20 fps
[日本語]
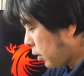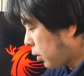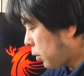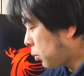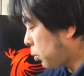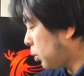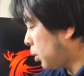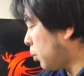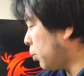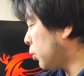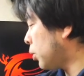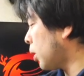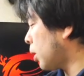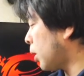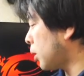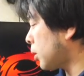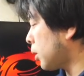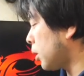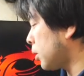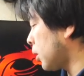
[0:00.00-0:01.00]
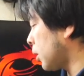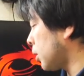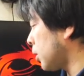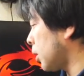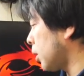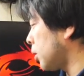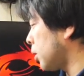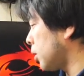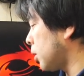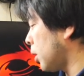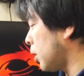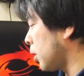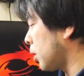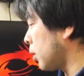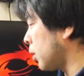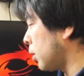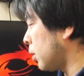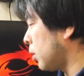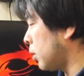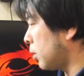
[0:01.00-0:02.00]
それでもってカチャカチャカチャカチャさ
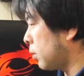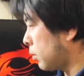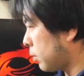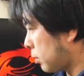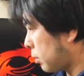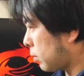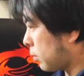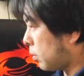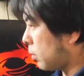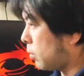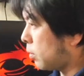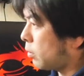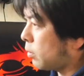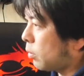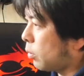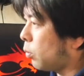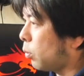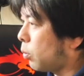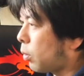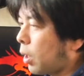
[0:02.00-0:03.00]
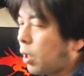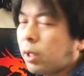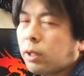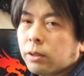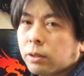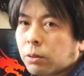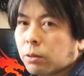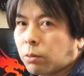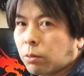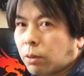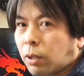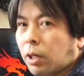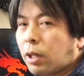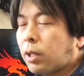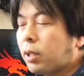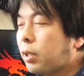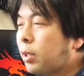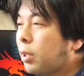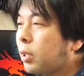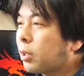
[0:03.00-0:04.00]
動画編集と
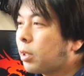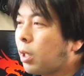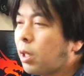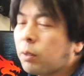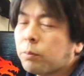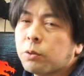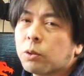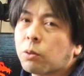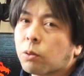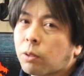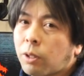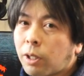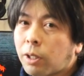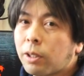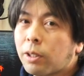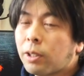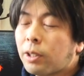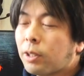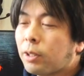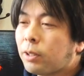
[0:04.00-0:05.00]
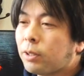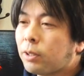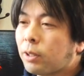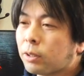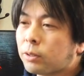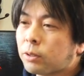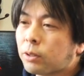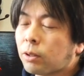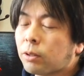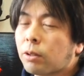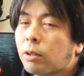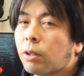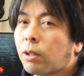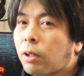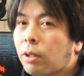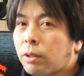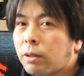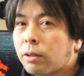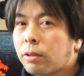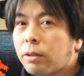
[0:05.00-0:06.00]
かゲームとかやっちゃった
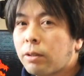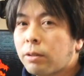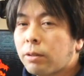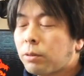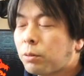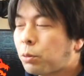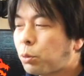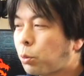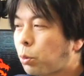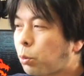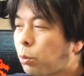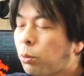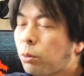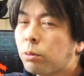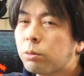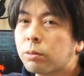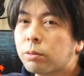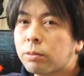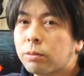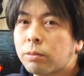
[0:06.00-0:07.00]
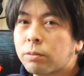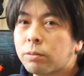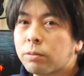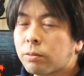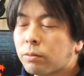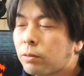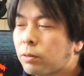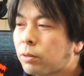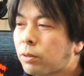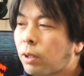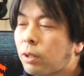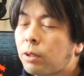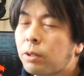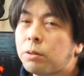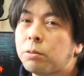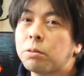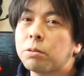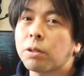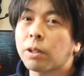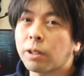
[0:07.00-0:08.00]
ら超
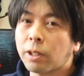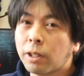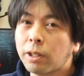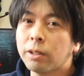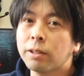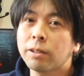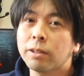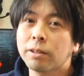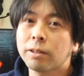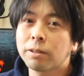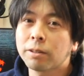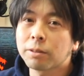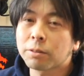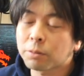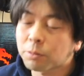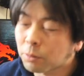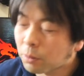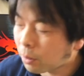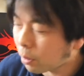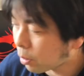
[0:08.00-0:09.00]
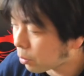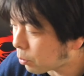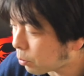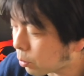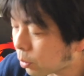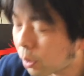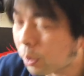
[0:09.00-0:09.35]
スタイリッシュじゃないすげえこ